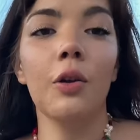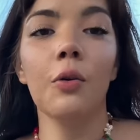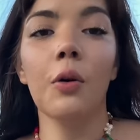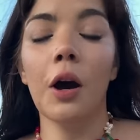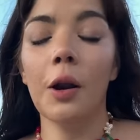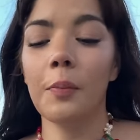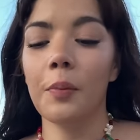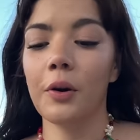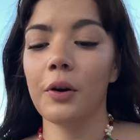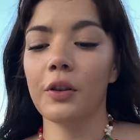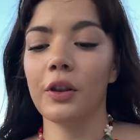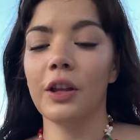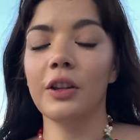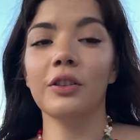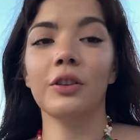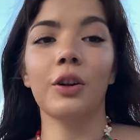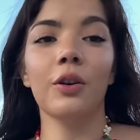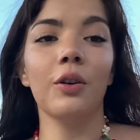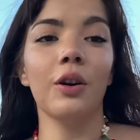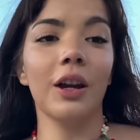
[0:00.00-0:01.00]
lugar por
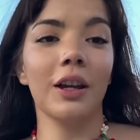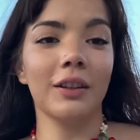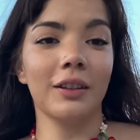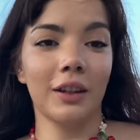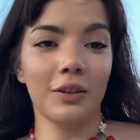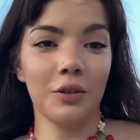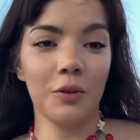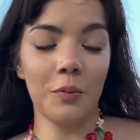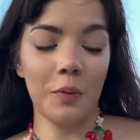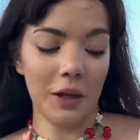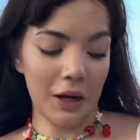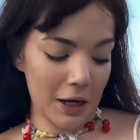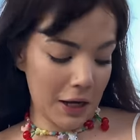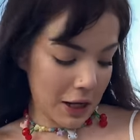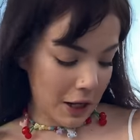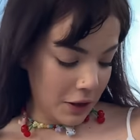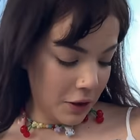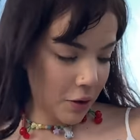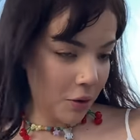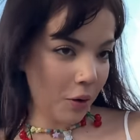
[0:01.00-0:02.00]
dentro está súper
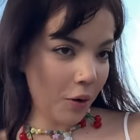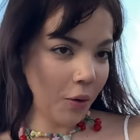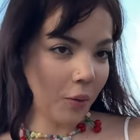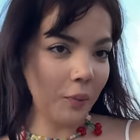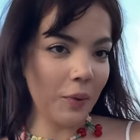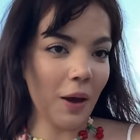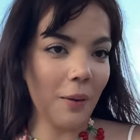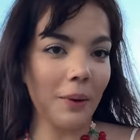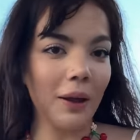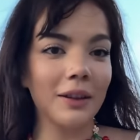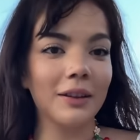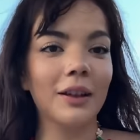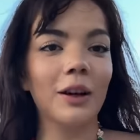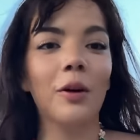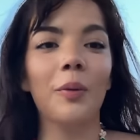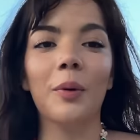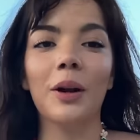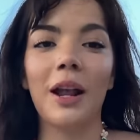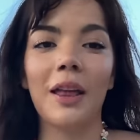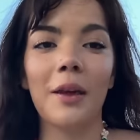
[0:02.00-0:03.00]
lindo, obviamente,
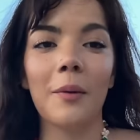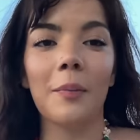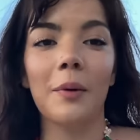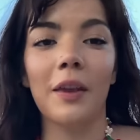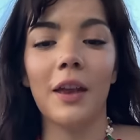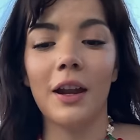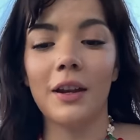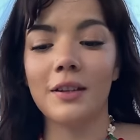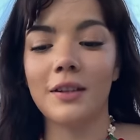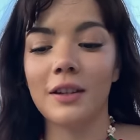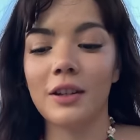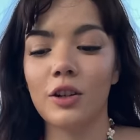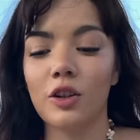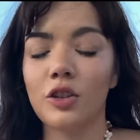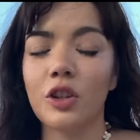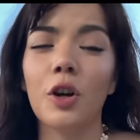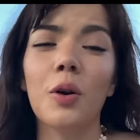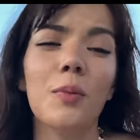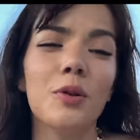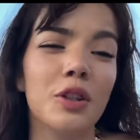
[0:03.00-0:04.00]
como era despedarse. No
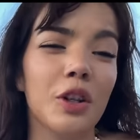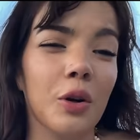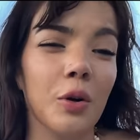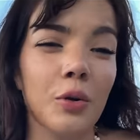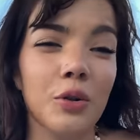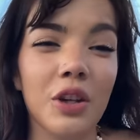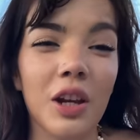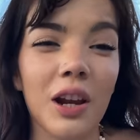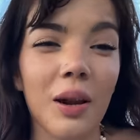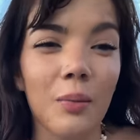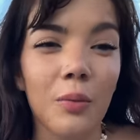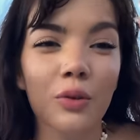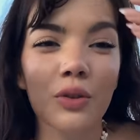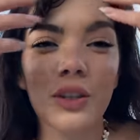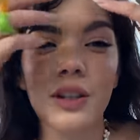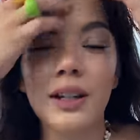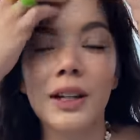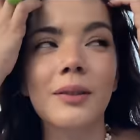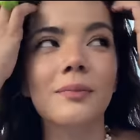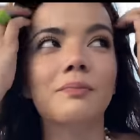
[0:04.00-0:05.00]
sé cómo se escuche la
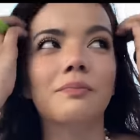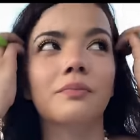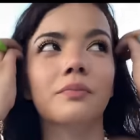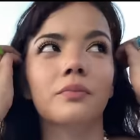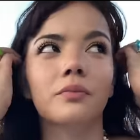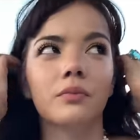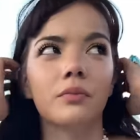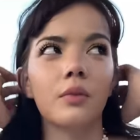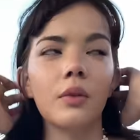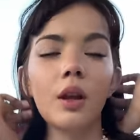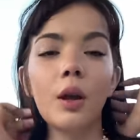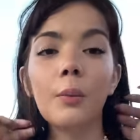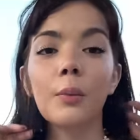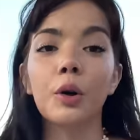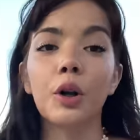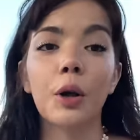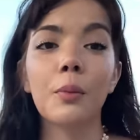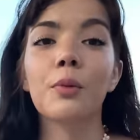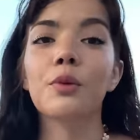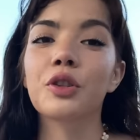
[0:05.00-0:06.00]
música,
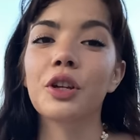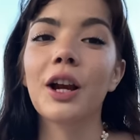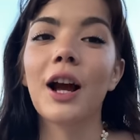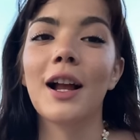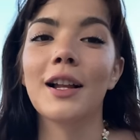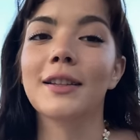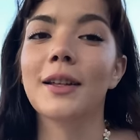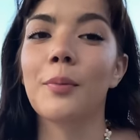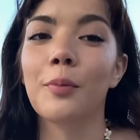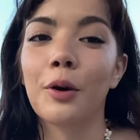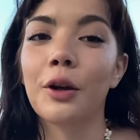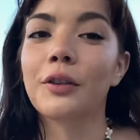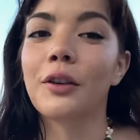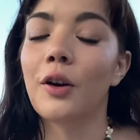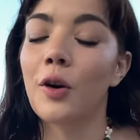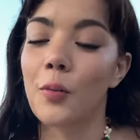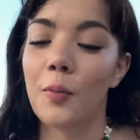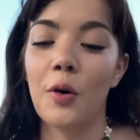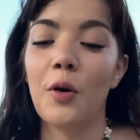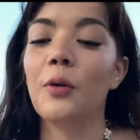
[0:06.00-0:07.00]
porque es música alta
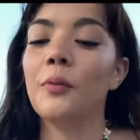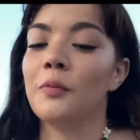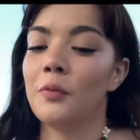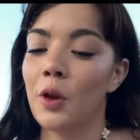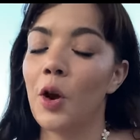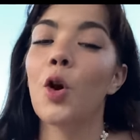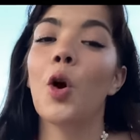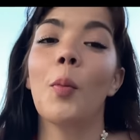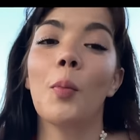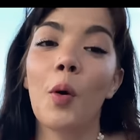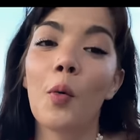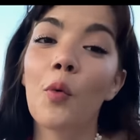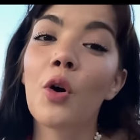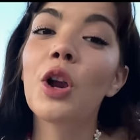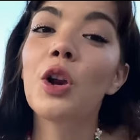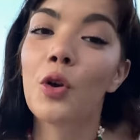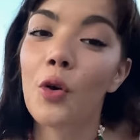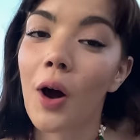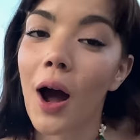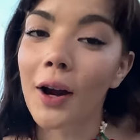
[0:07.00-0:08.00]
puesta como como
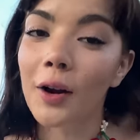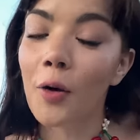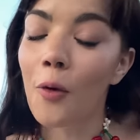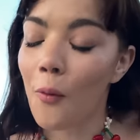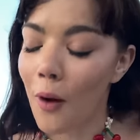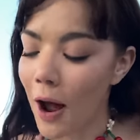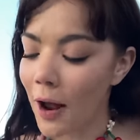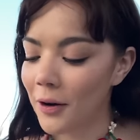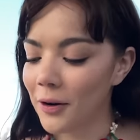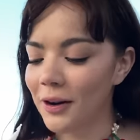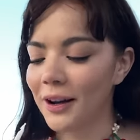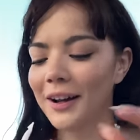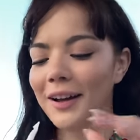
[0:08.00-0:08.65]
buen lugar cubano.